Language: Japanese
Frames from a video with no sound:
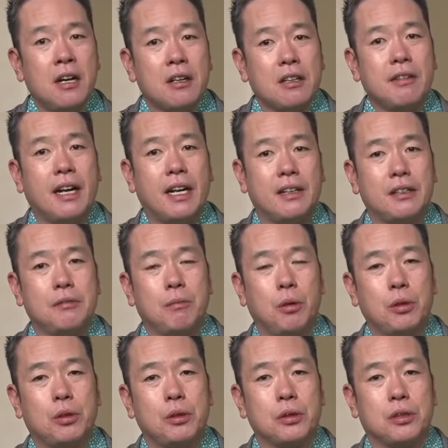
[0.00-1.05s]
いわゆる
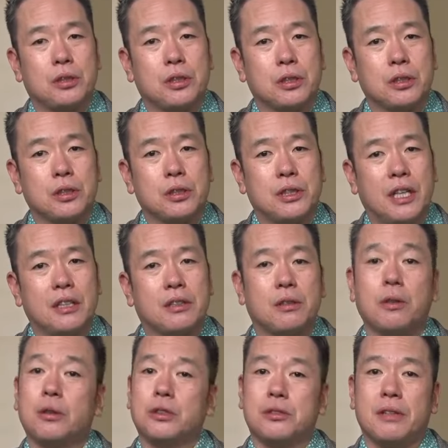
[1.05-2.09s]
元数で
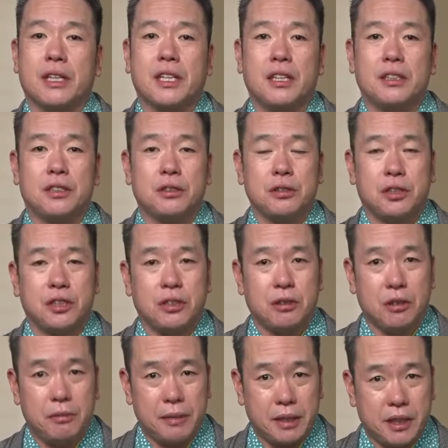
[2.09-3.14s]
当時は研修して
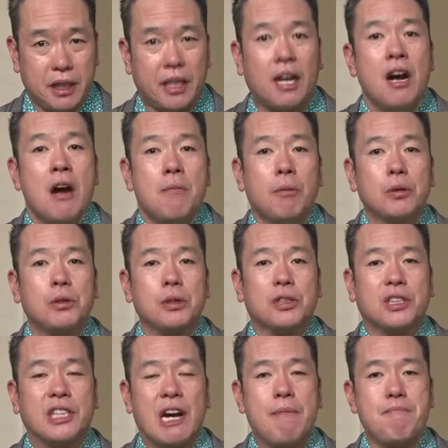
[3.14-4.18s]
おりましたから、元
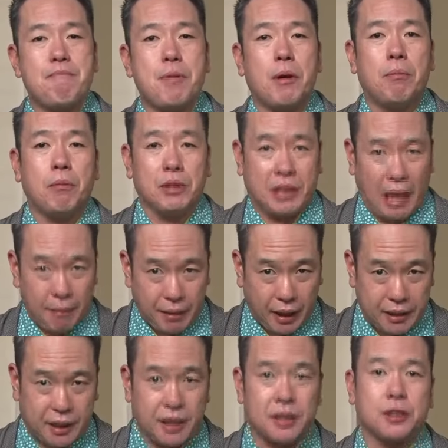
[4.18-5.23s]
数チャンピオンも田
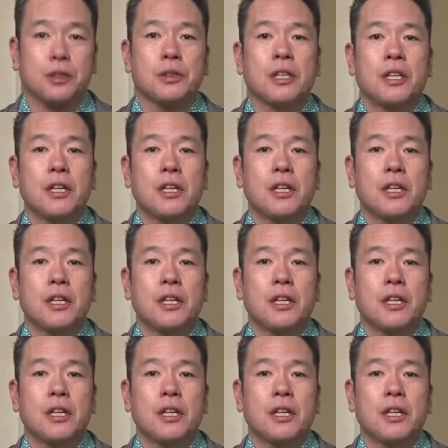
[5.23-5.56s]
村選手。